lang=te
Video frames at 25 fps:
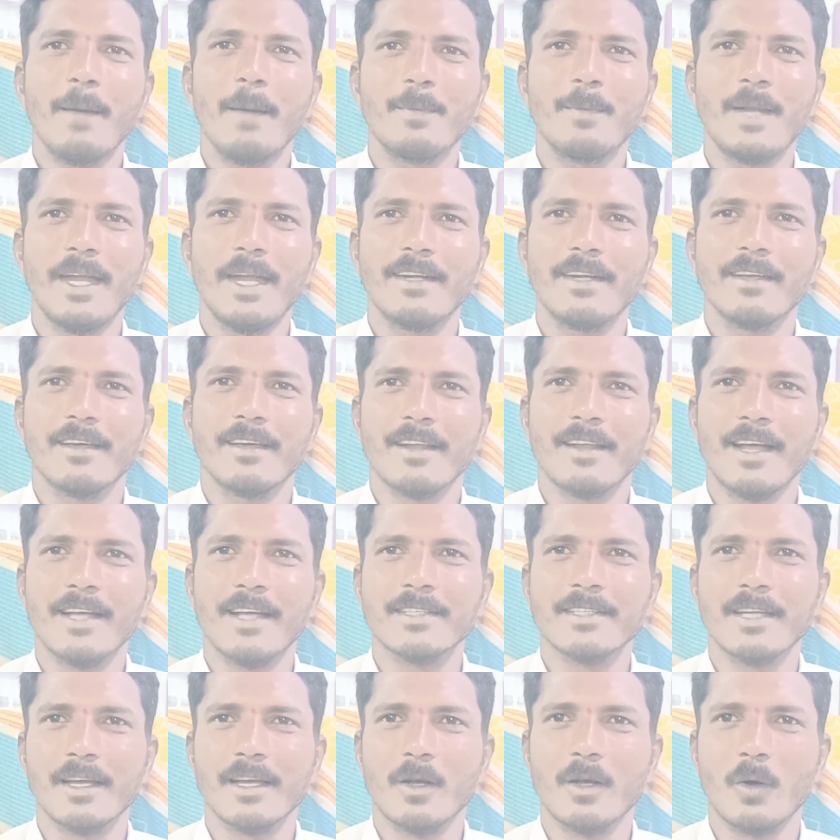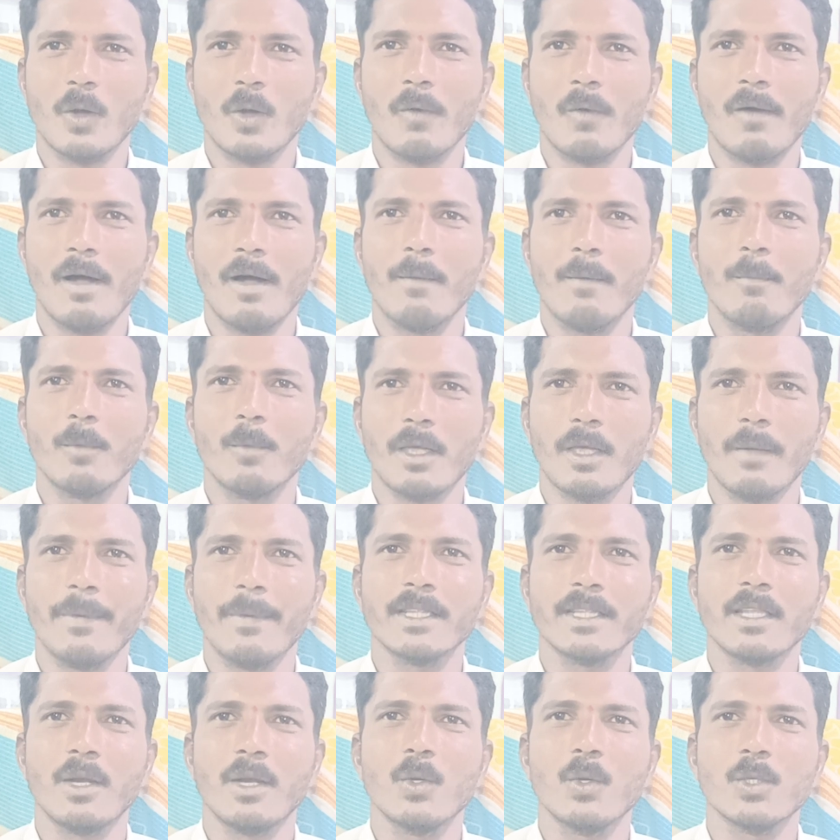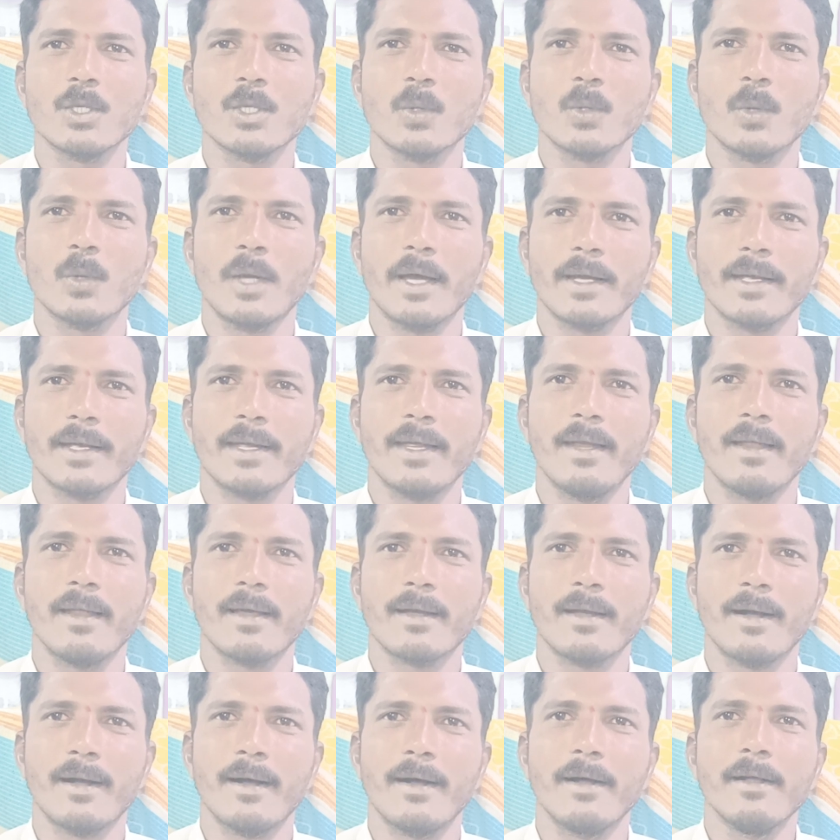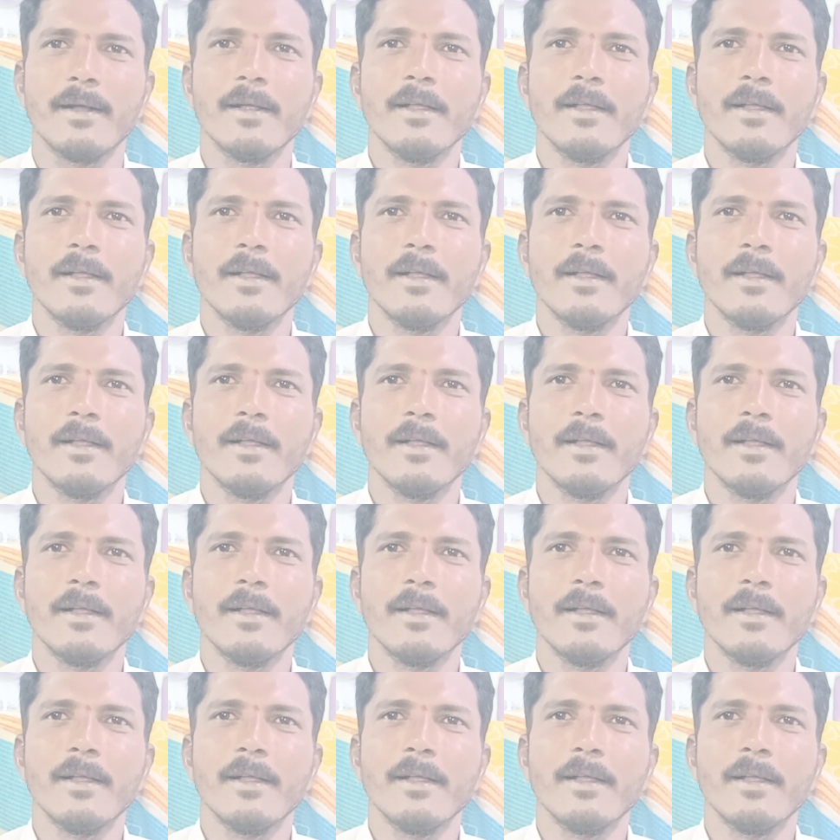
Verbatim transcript: అప్డేట్ రాష్ట్ర గౌరవ ముఖ్యమంత్రి నుంచి కూడా కీలక